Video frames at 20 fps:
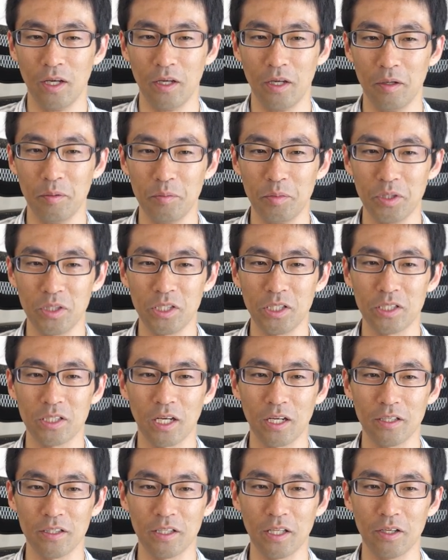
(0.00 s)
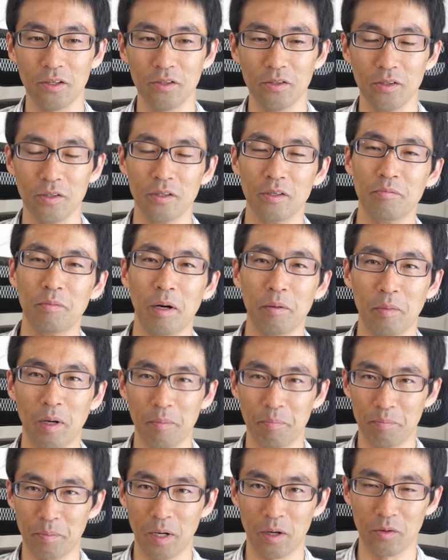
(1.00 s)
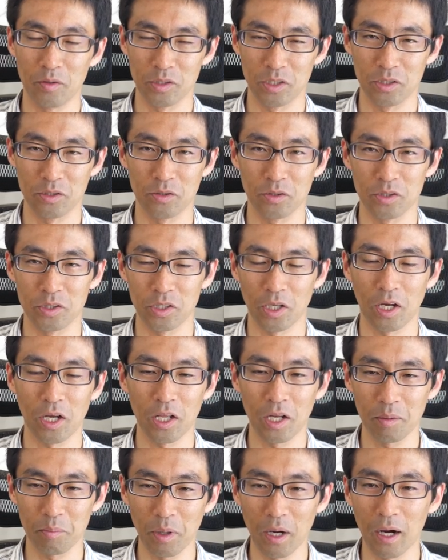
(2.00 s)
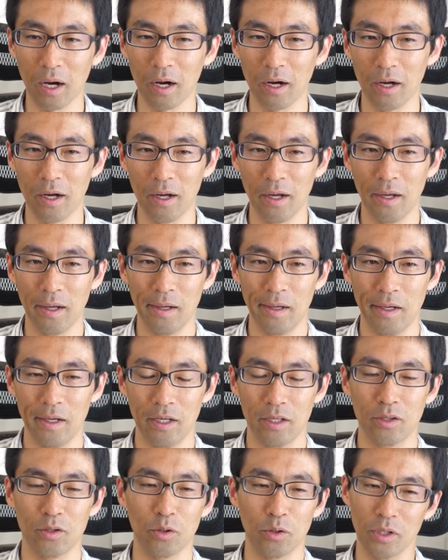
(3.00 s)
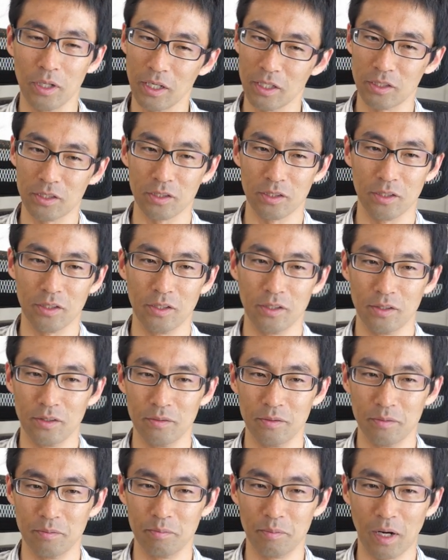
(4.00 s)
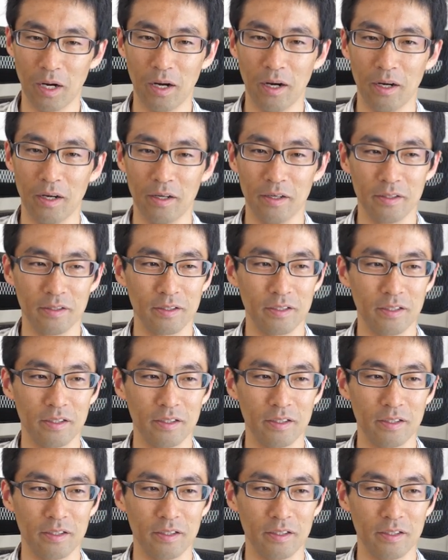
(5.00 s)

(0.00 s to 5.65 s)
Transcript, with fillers: MBC3 っていう、まあ、マッパーを実装してあげればとりあえずま